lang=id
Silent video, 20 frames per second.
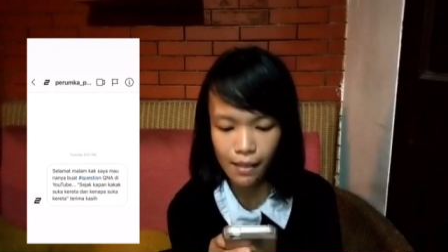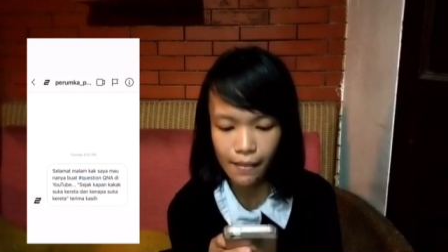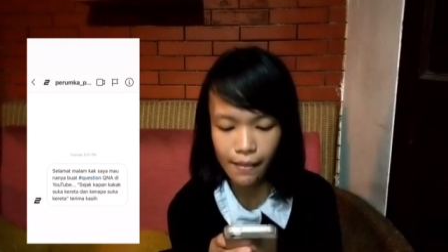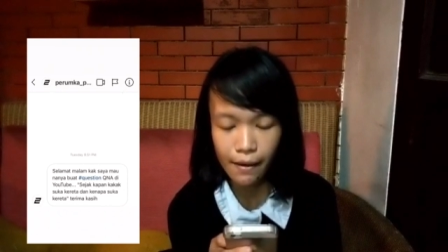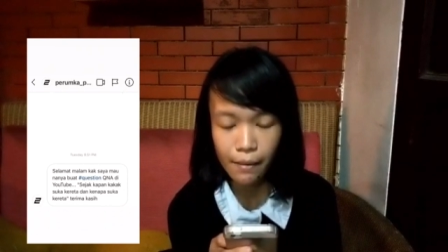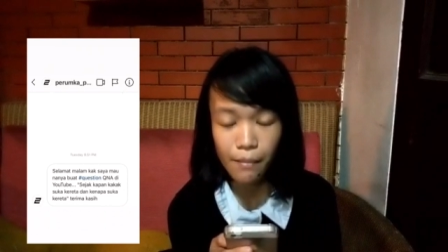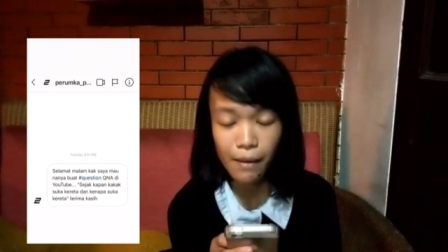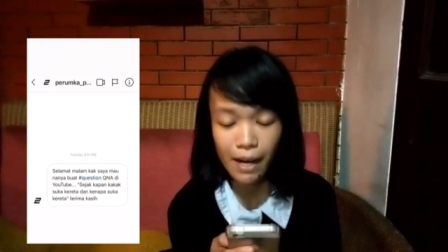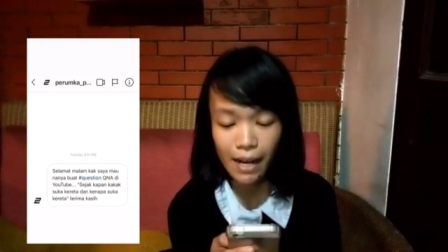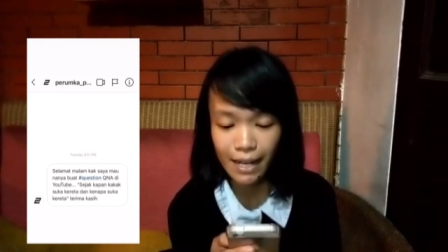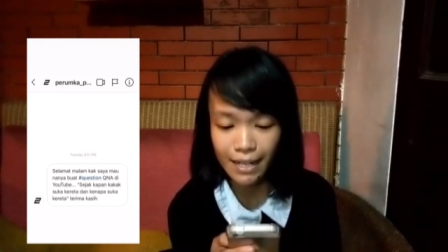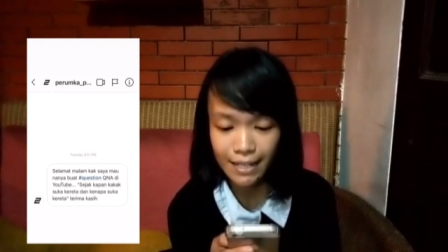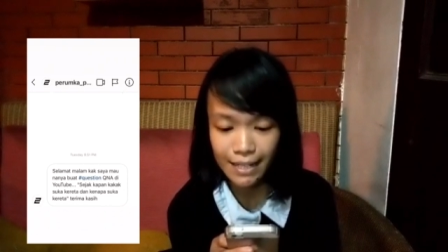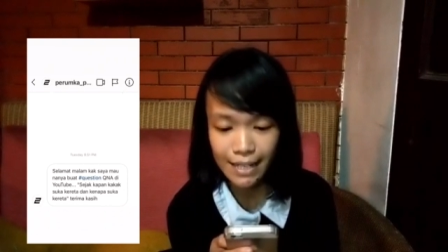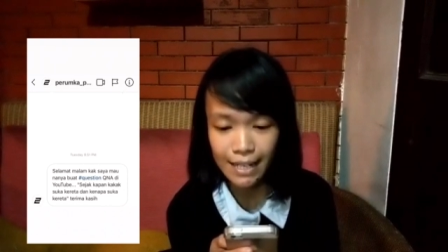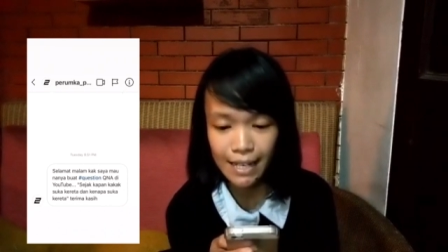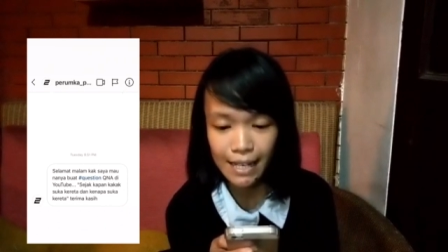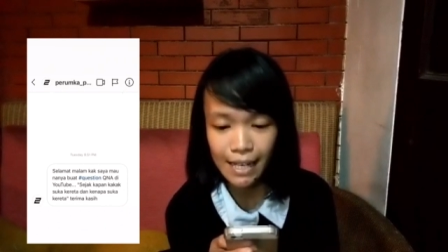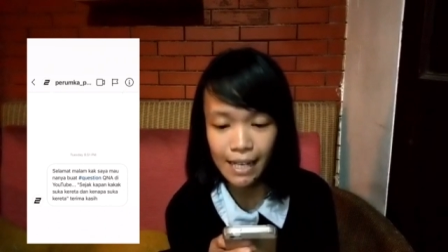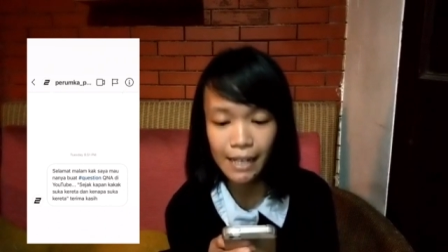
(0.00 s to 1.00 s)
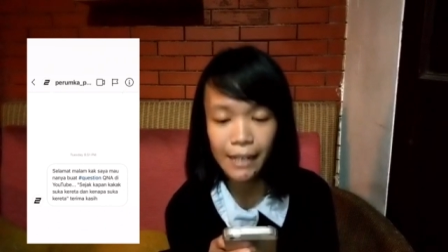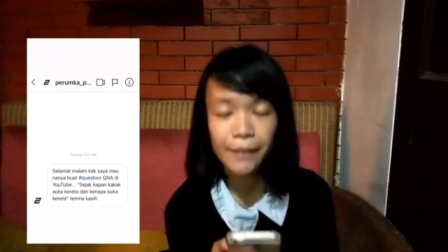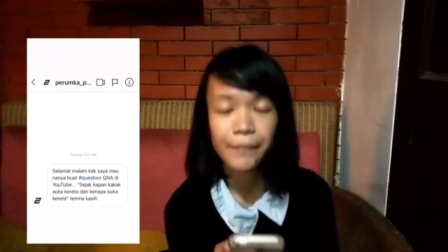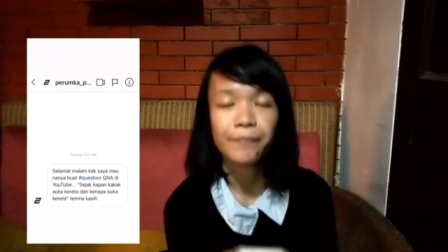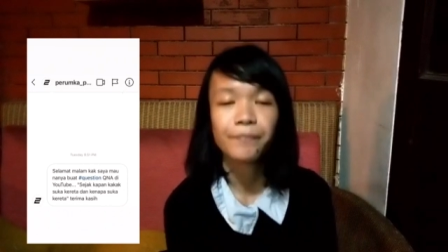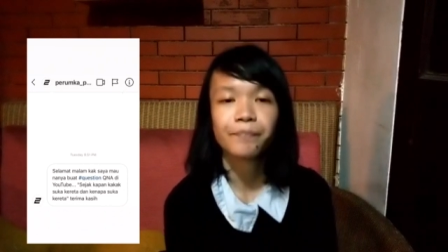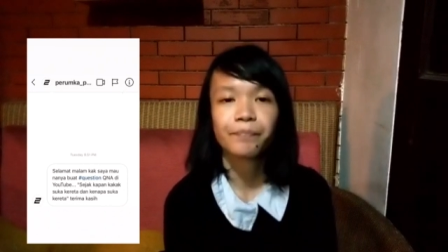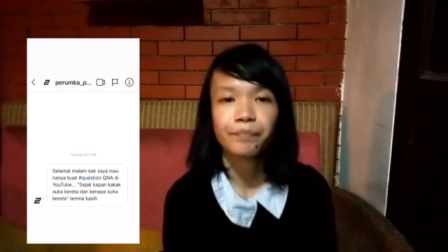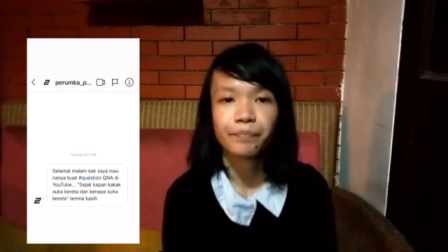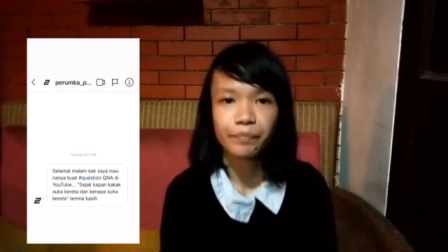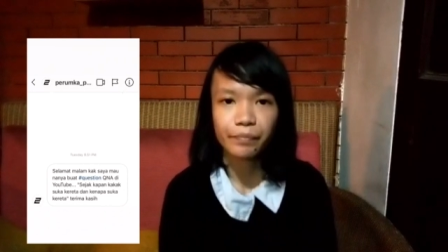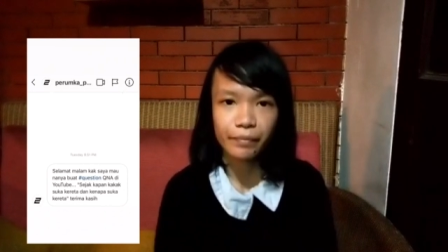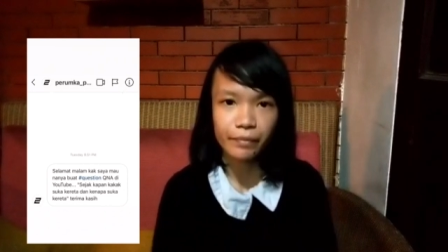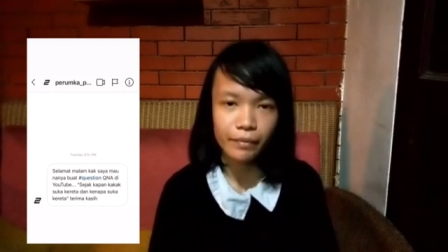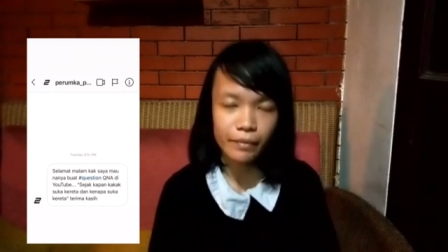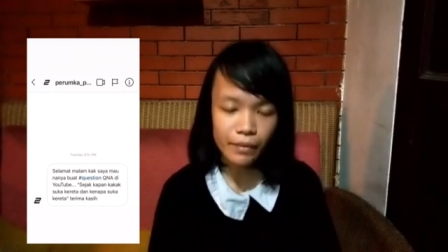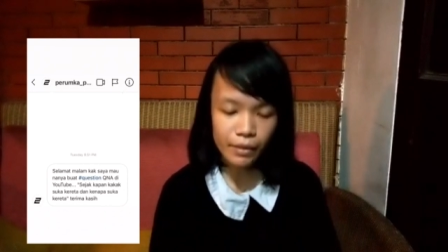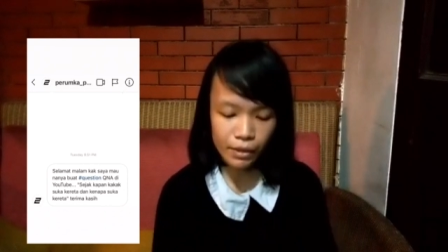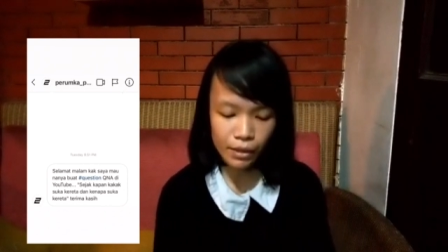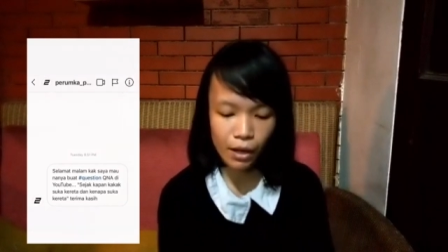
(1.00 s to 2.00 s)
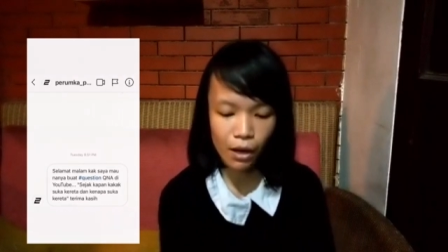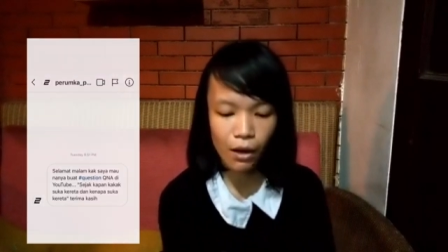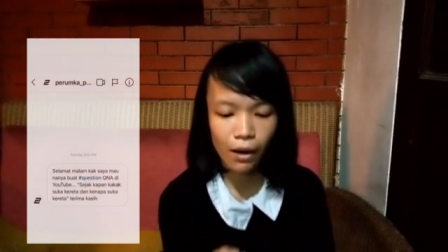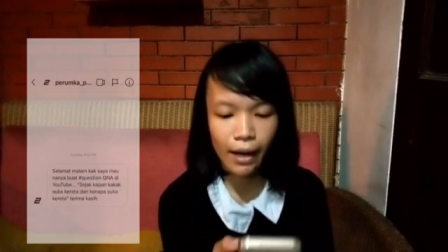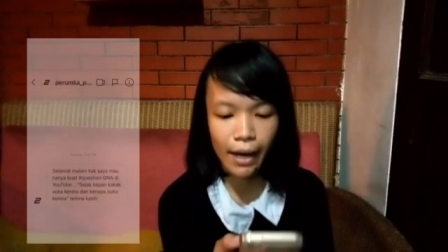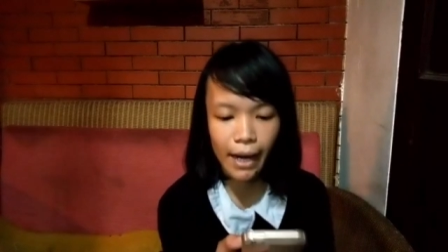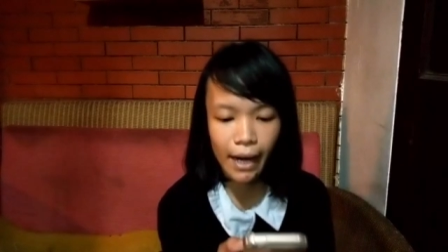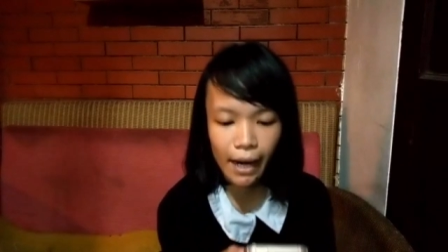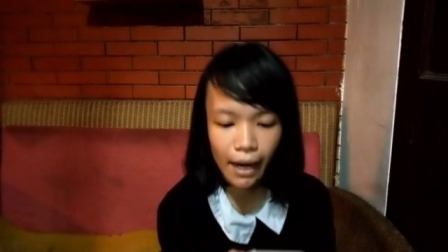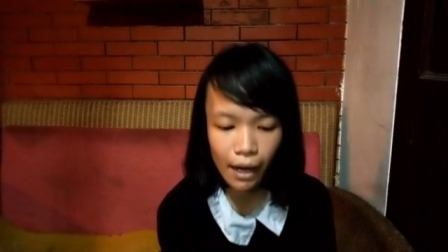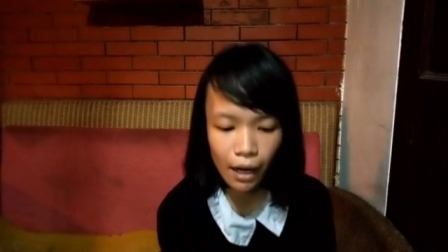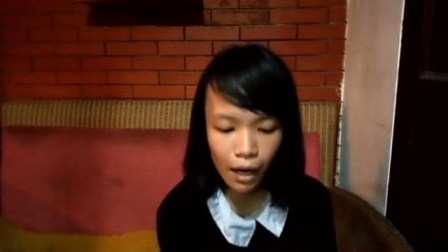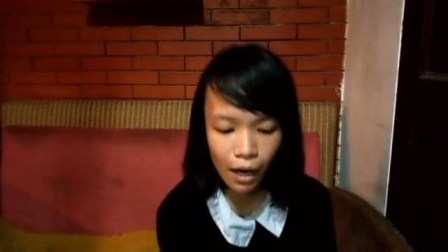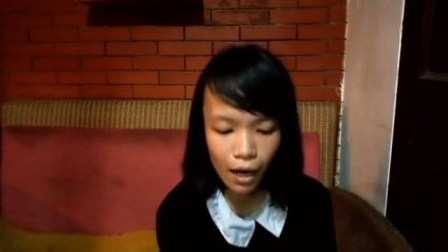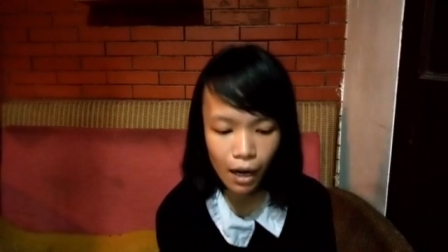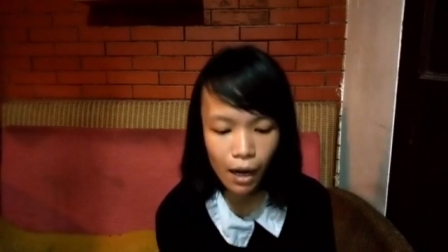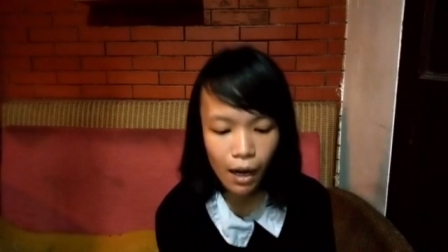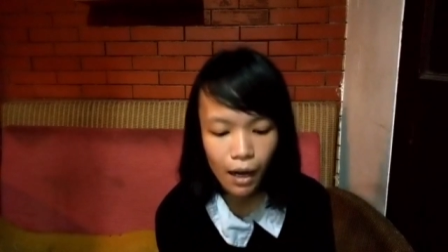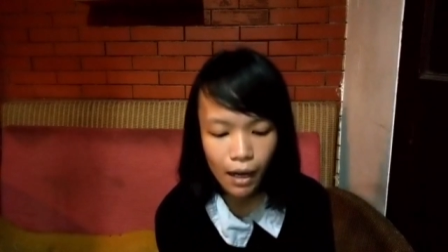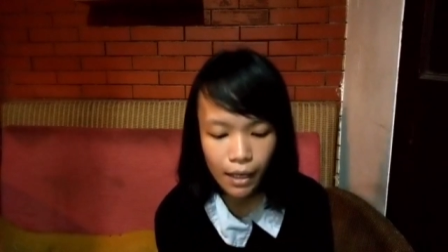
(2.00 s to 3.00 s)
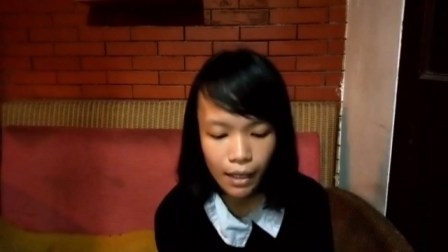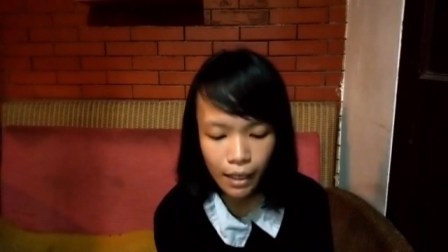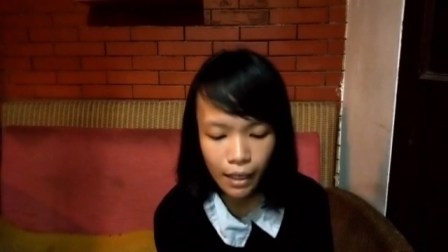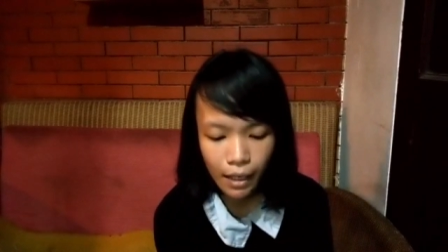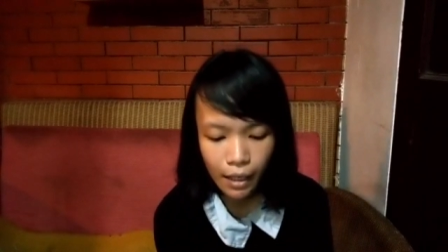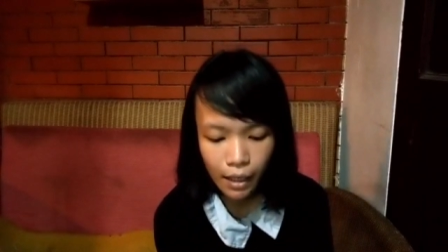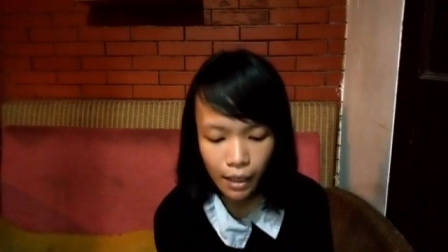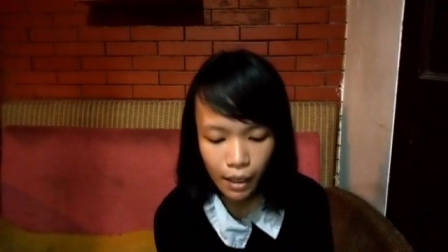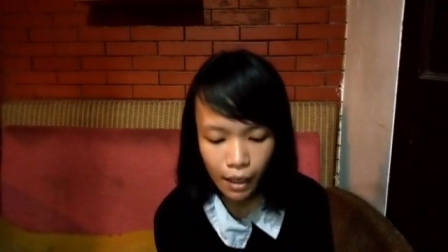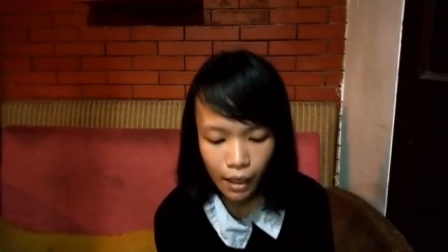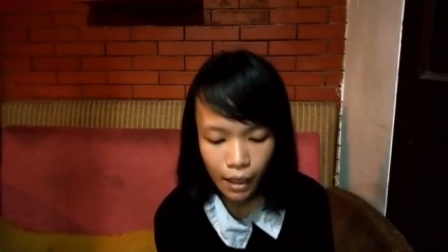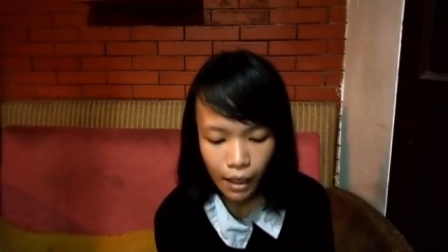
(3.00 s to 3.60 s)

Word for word: Terima kasih. Oke, uh,